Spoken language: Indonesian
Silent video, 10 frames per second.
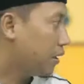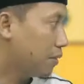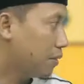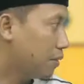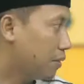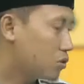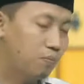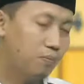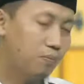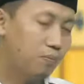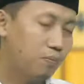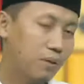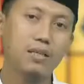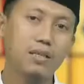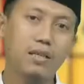Yang dimaksud umat di
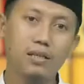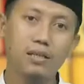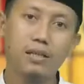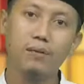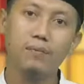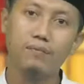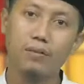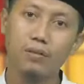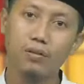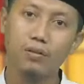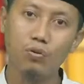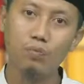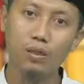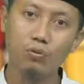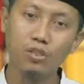sini adalah
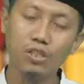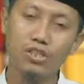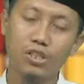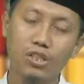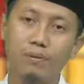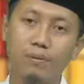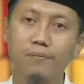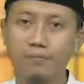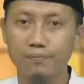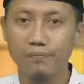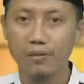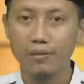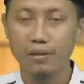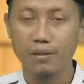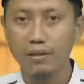umatul ijabah.
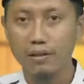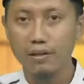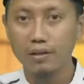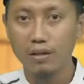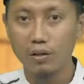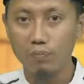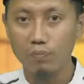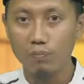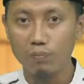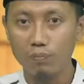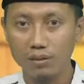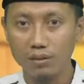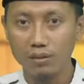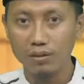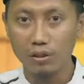Karena
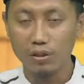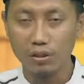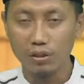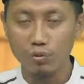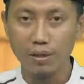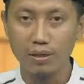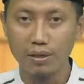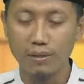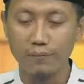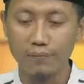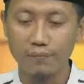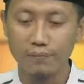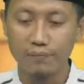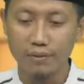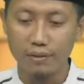umat itu ada dua makna.
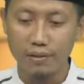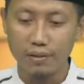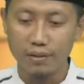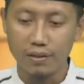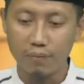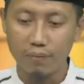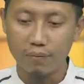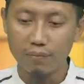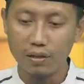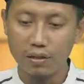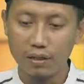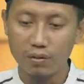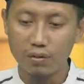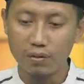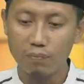Yang pertama
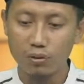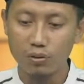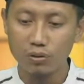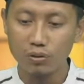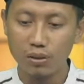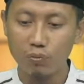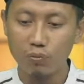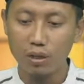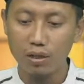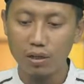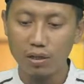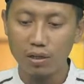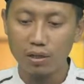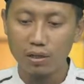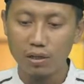adalah umatul dakwah
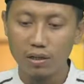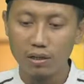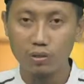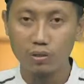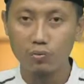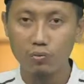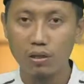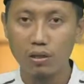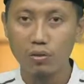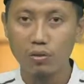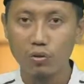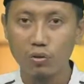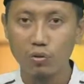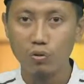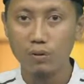dan yang kedua
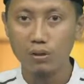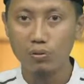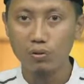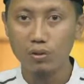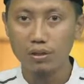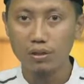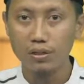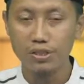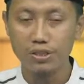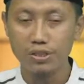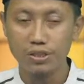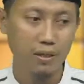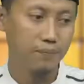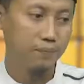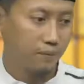umatul
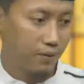ijabah.